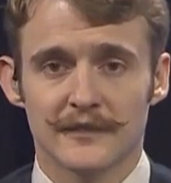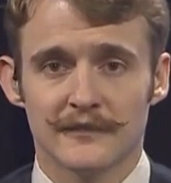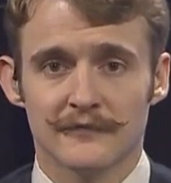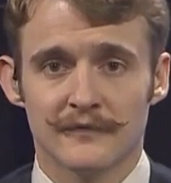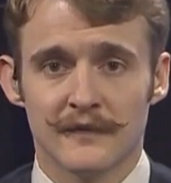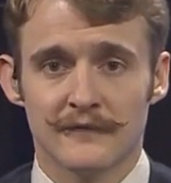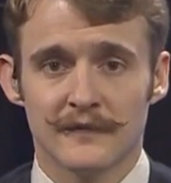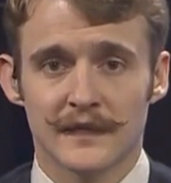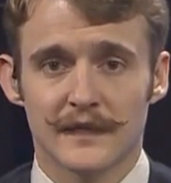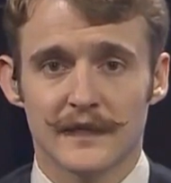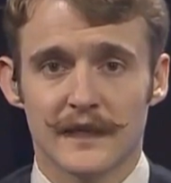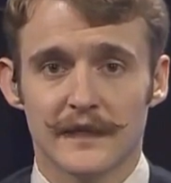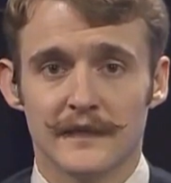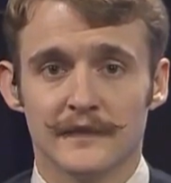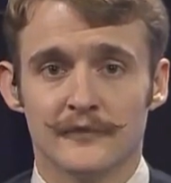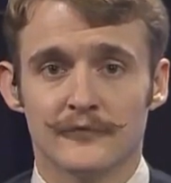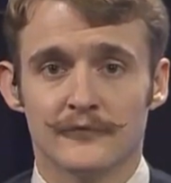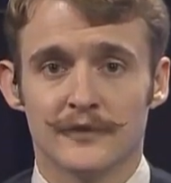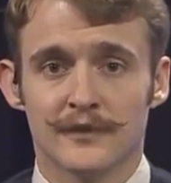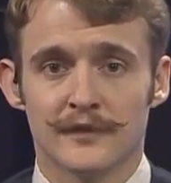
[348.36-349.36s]
человека
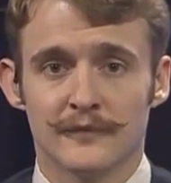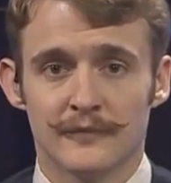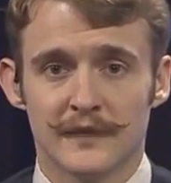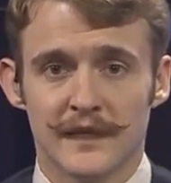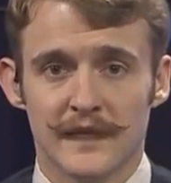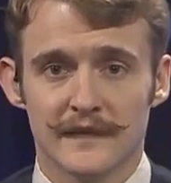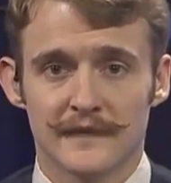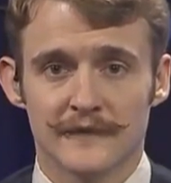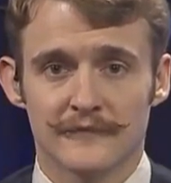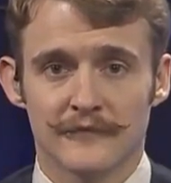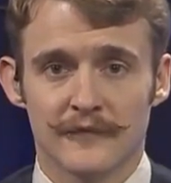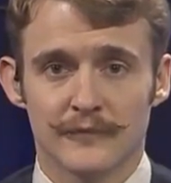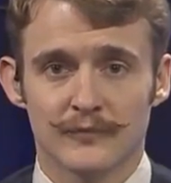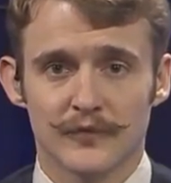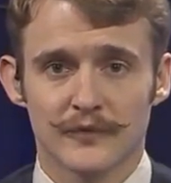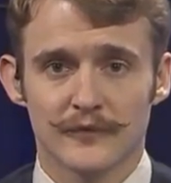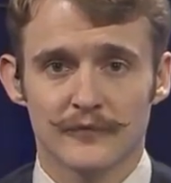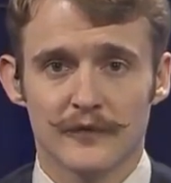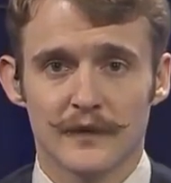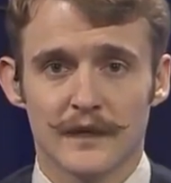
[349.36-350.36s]
и ущемляет
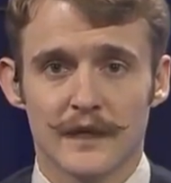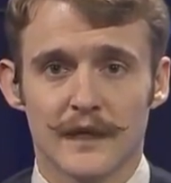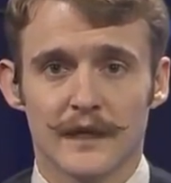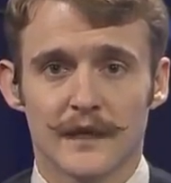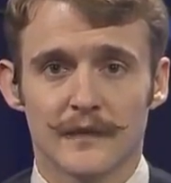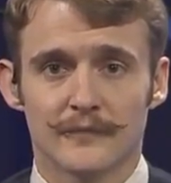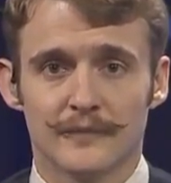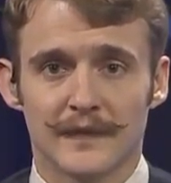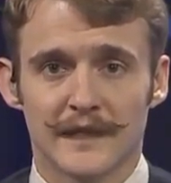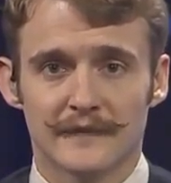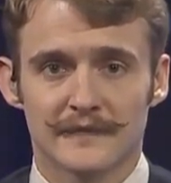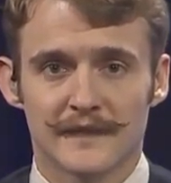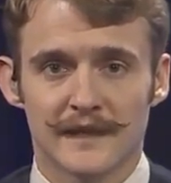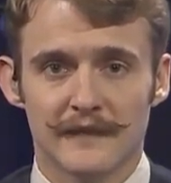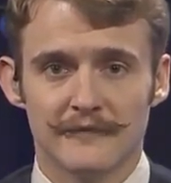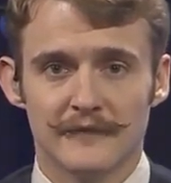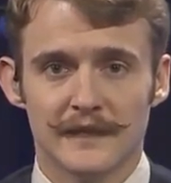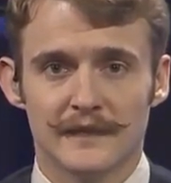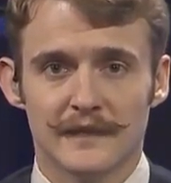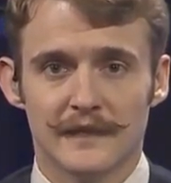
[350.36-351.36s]
свободу,
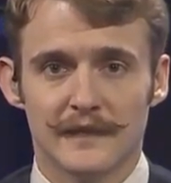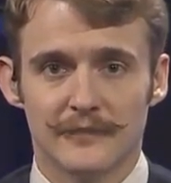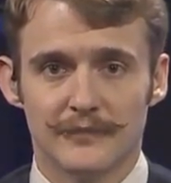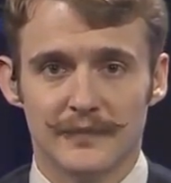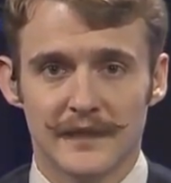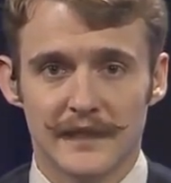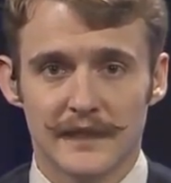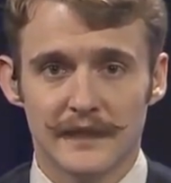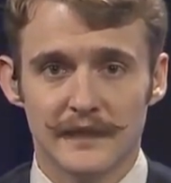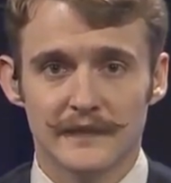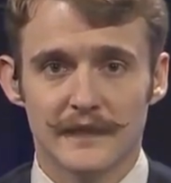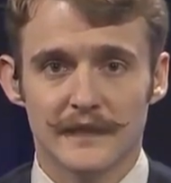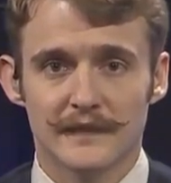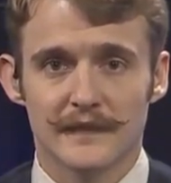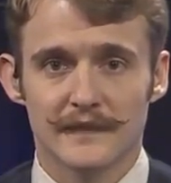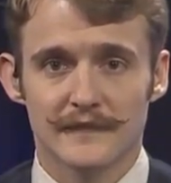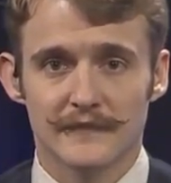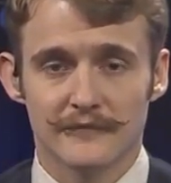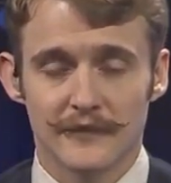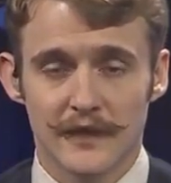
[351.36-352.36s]
представители Пекина
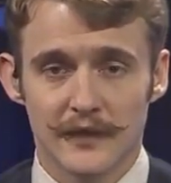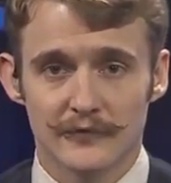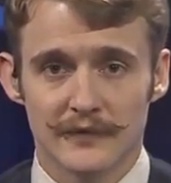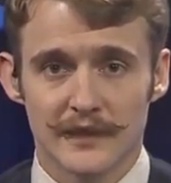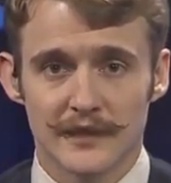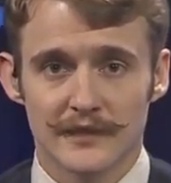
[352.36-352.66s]
называют